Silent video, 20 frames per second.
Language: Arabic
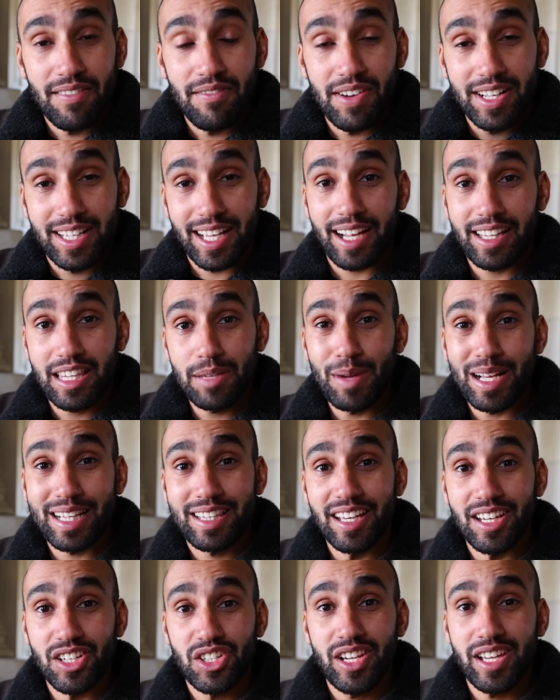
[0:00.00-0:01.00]
في التقديم على
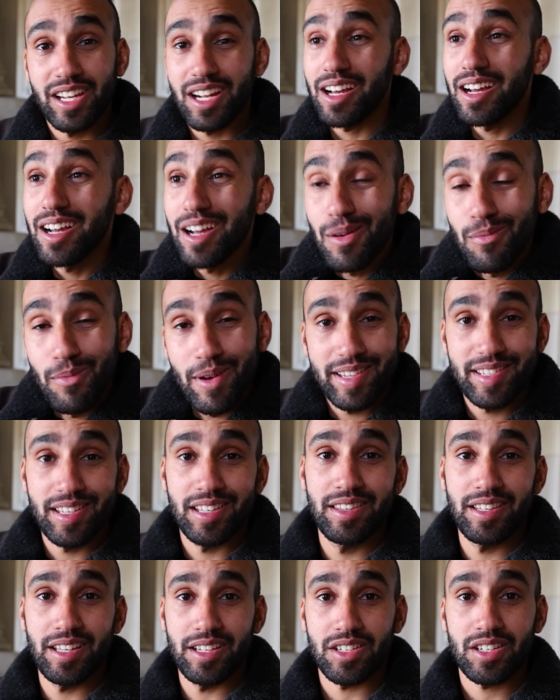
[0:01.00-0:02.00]
التاشيره ما
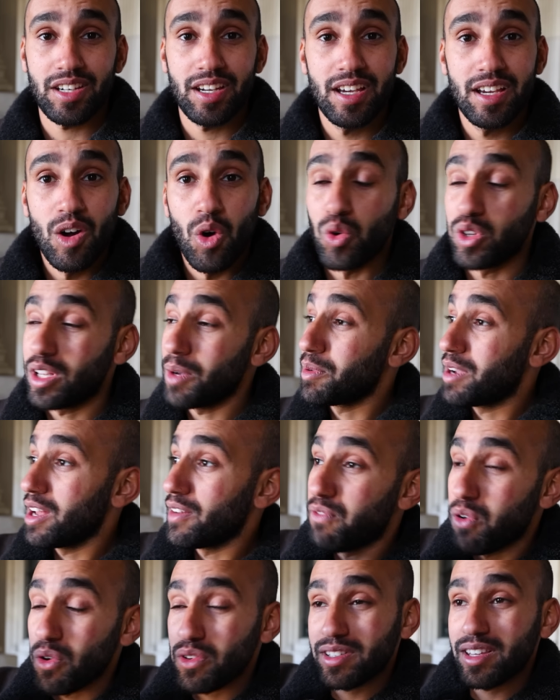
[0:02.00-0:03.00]
يسدنيش وتبقى
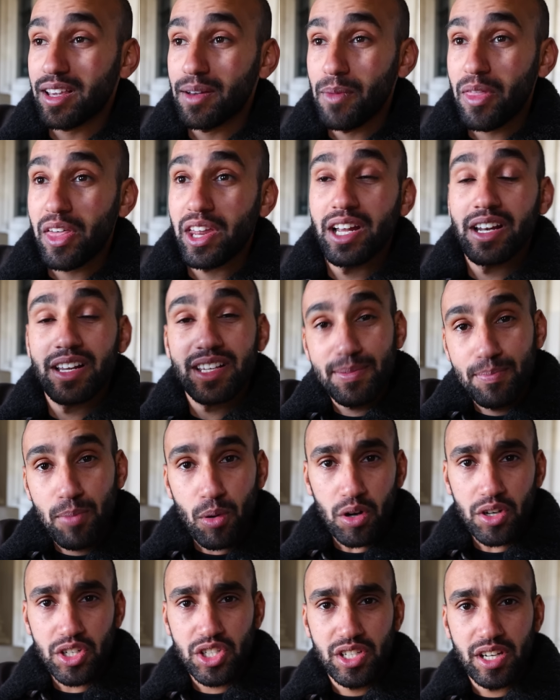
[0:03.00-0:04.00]
الفرصه مثلا
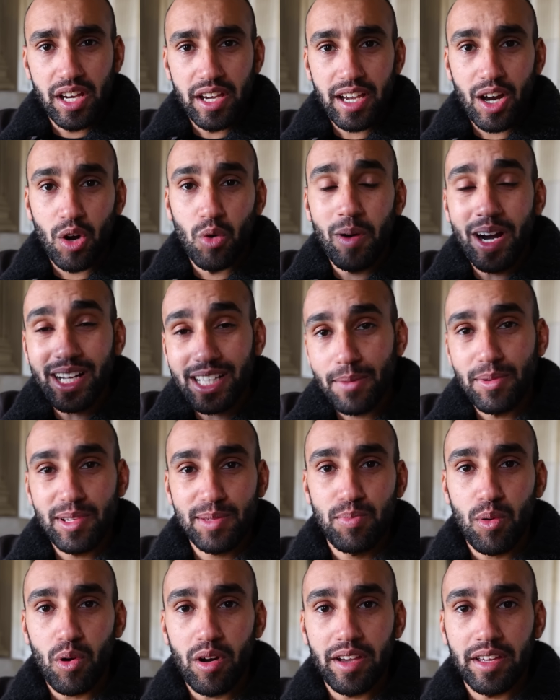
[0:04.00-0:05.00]
الاسبوع الجاي او بعدها
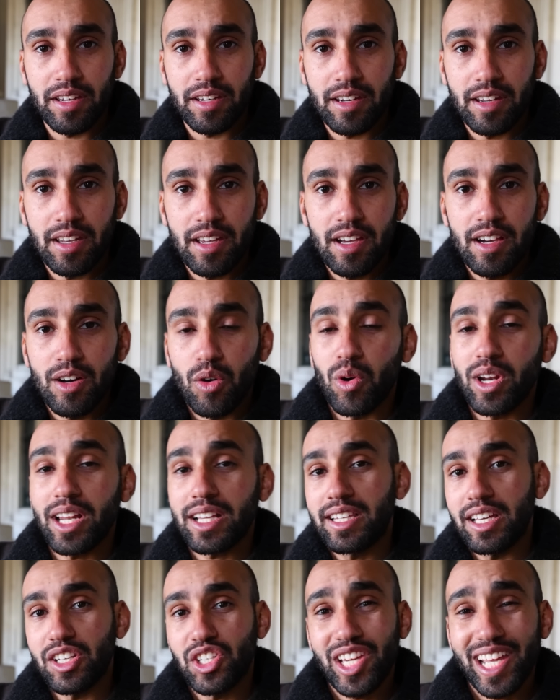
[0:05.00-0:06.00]
باسبوعين وانا
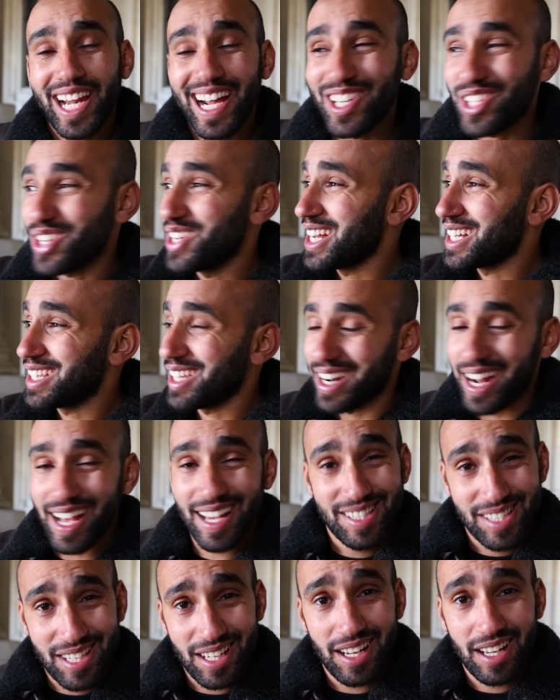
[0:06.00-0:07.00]
التاشيره عشان اقدر
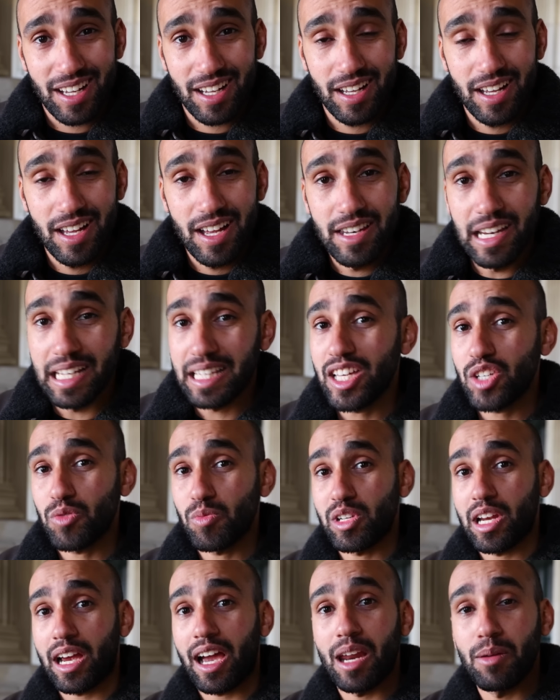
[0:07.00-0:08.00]
نحصلها نحتاج
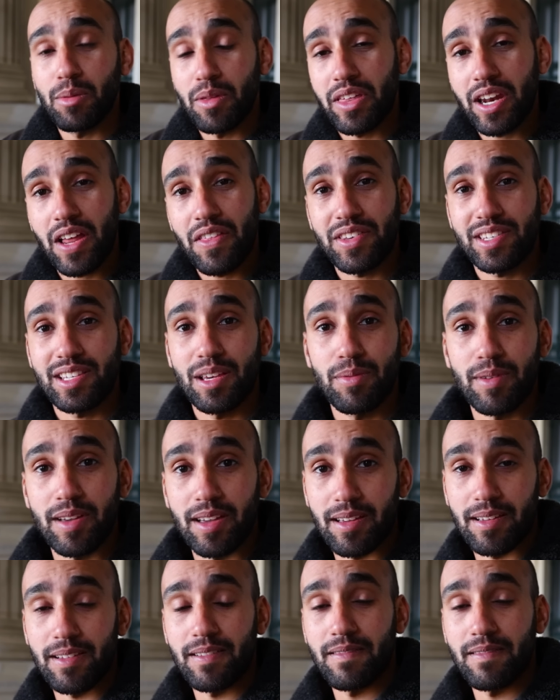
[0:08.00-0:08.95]
مش اقل من ثلاثة اسابيع